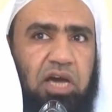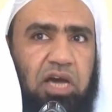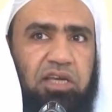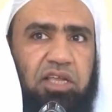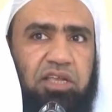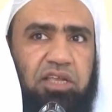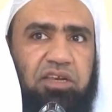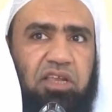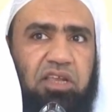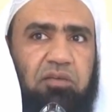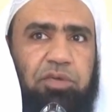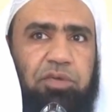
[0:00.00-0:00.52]

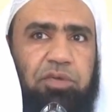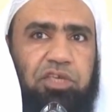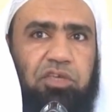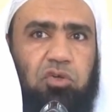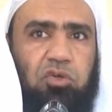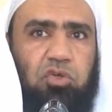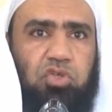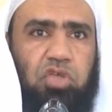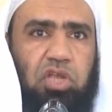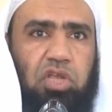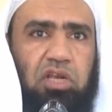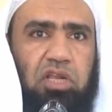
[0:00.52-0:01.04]
كان
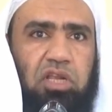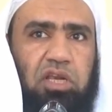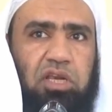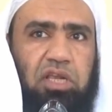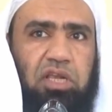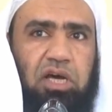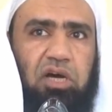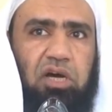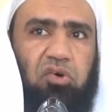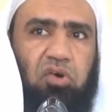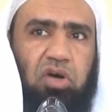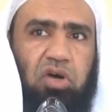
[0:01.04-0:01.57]
النبي صلى
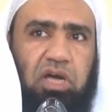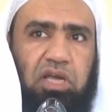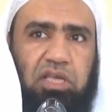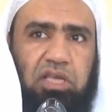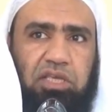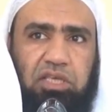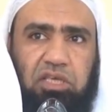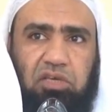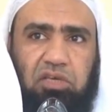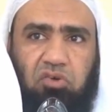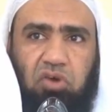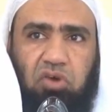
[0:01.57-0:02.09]
الله
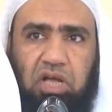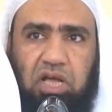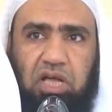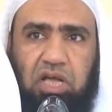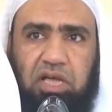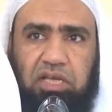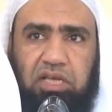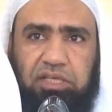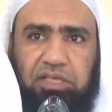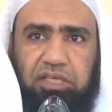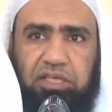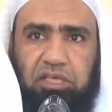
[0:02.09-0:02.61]
عليه
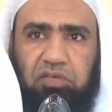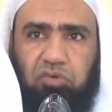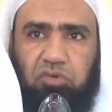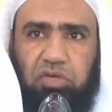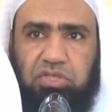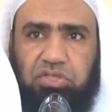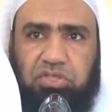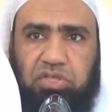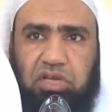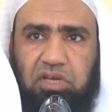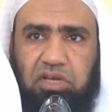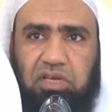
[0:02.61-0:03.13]
وآله
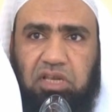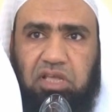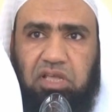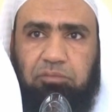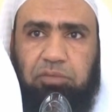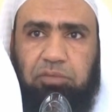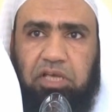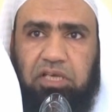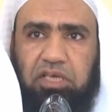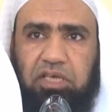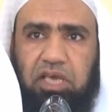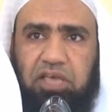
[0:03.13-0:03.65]

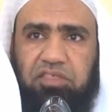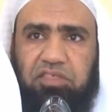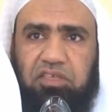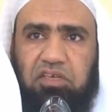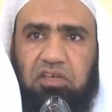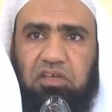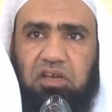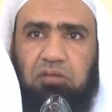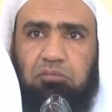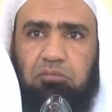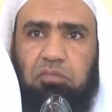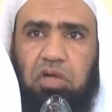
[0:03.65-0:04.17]
وسلم
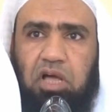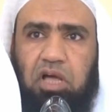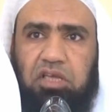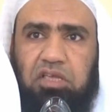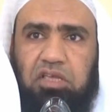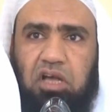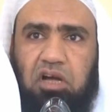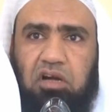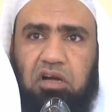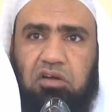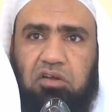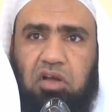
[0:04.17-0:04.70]
كثيرا ما
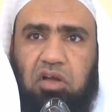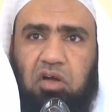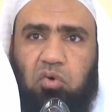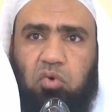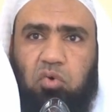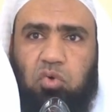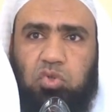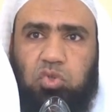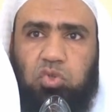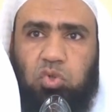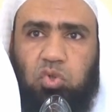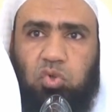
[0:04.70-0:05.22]

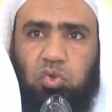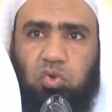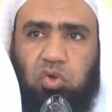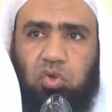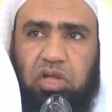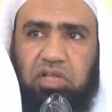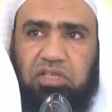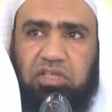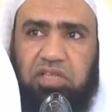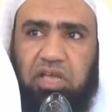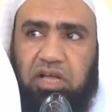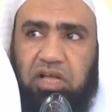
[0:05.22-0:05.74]
يقرأ
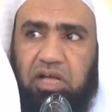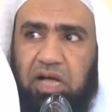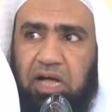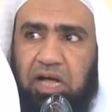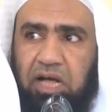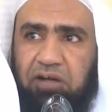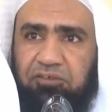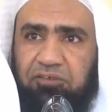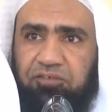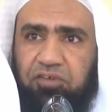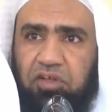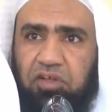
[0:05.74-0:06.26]
سورة
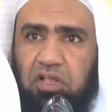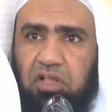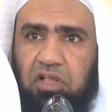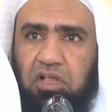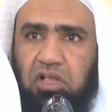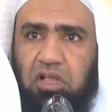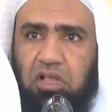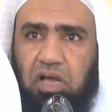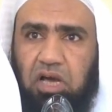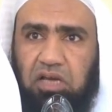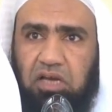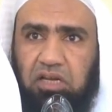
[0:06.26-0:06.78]
قاف
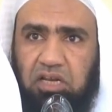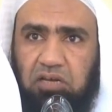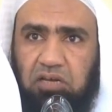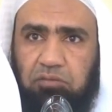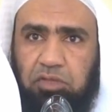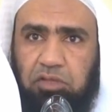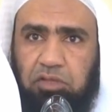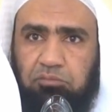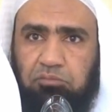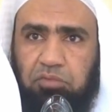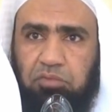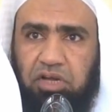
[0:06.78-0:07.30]
على
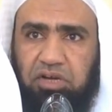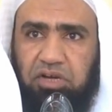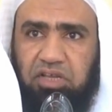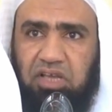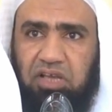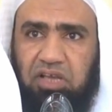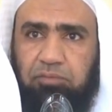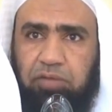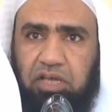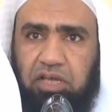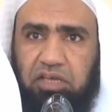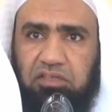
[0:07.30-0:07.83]
المنبر
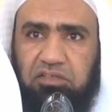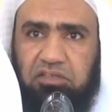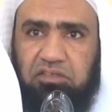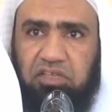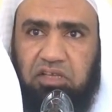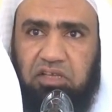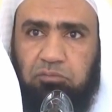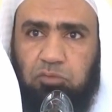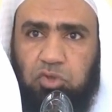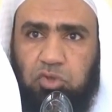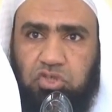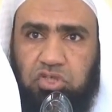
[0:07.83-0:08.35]
كما
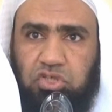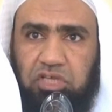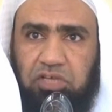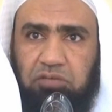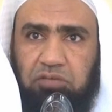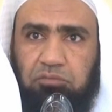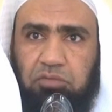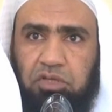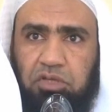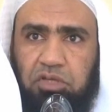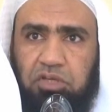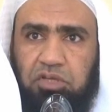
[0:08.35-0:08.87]
عند
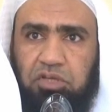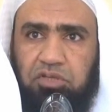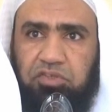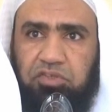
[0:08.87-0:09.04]
مسلم